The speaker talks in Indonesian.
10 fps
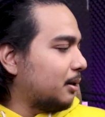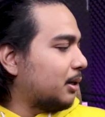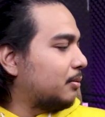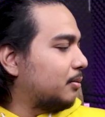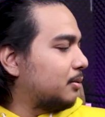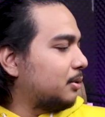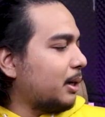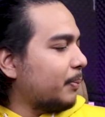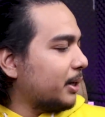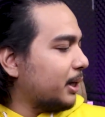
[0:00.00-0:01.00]
Oh,
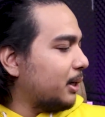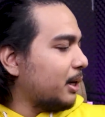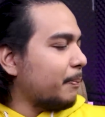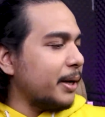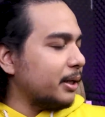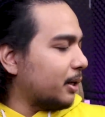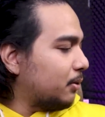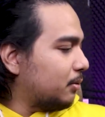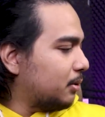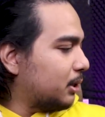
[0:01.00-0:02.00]
apa kek ngapain kek
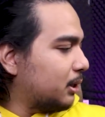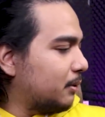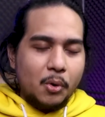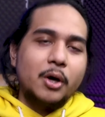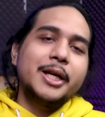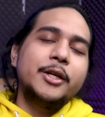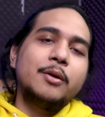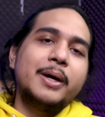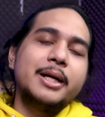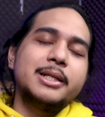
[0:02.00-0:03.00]
lu? Hah? Pokoknya di
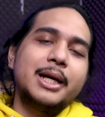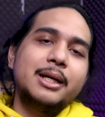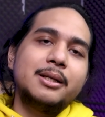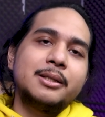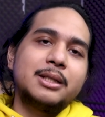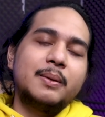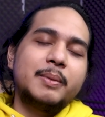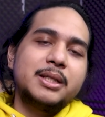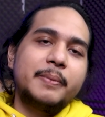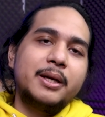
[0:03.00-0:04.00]
rumah aja
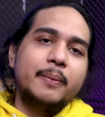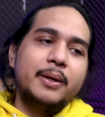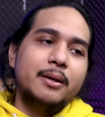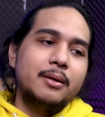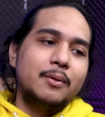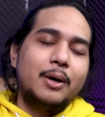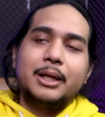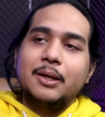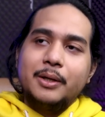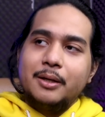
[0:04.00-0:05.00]
selama masih pandemi. gue
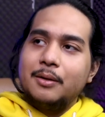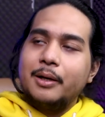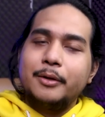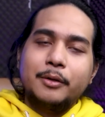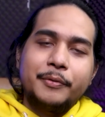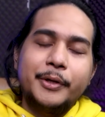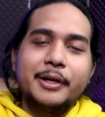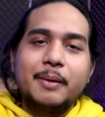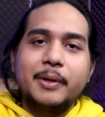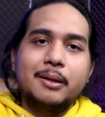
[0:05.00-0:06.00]
nggak tahu nih kalian nonton video
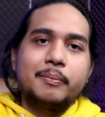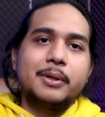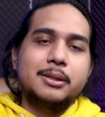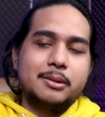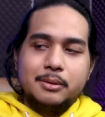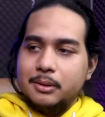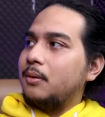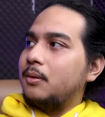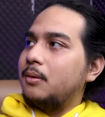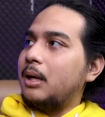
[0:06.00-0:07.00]
ini kapan tapi pas
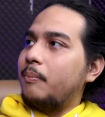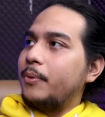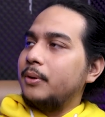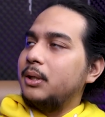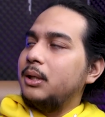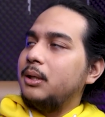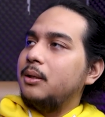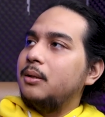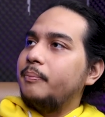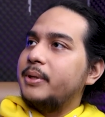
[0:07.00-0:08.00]
kalau uploadnya ini
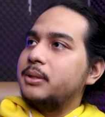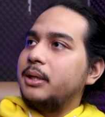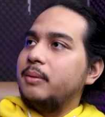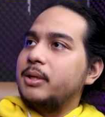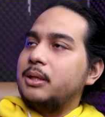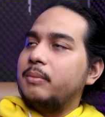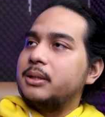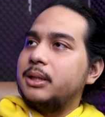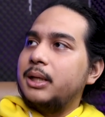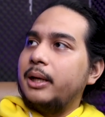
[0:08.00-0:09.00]
pas lagi
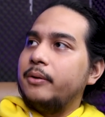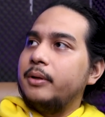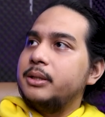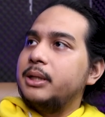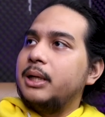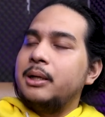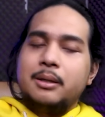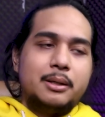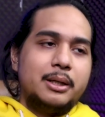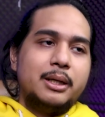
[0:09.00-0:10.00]
masa-masa Indonesia
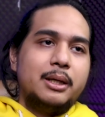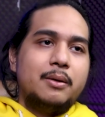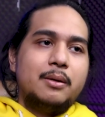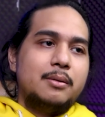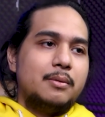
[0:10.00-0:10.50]
lagi